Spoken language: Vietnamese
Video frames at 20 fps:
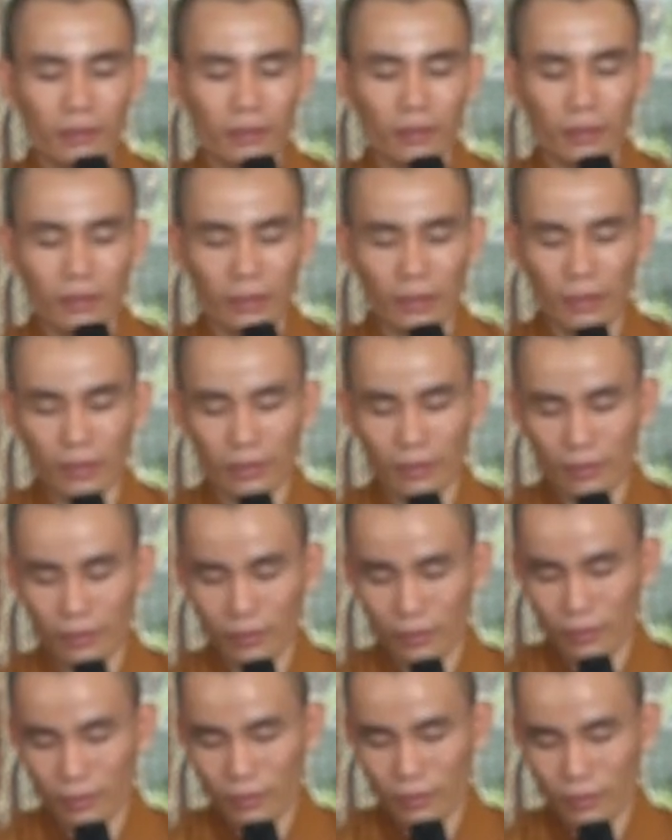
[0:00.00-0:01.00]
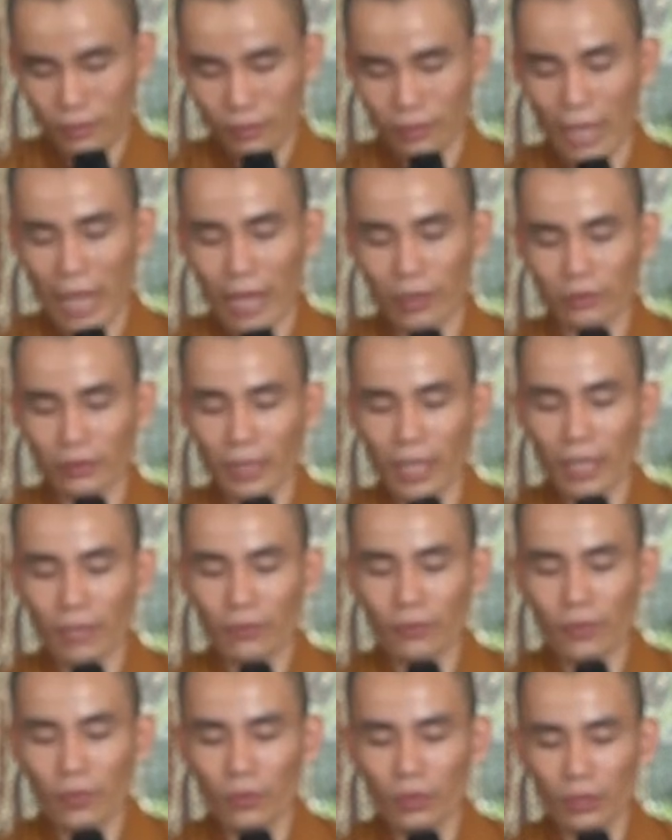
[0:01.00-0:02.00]
Cho nên tạo
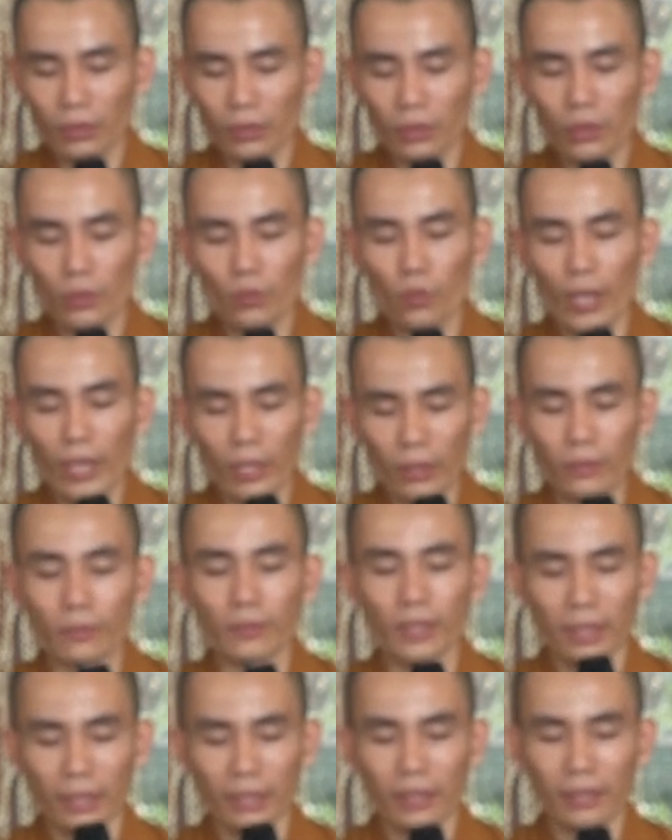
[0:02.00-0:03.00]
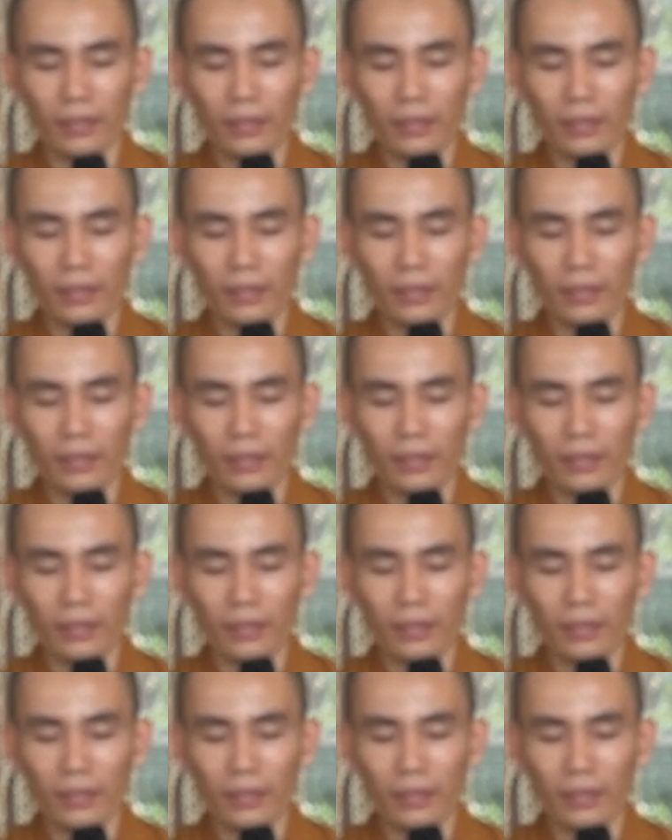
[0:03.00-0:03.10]
tác vốn là thói quen của mình.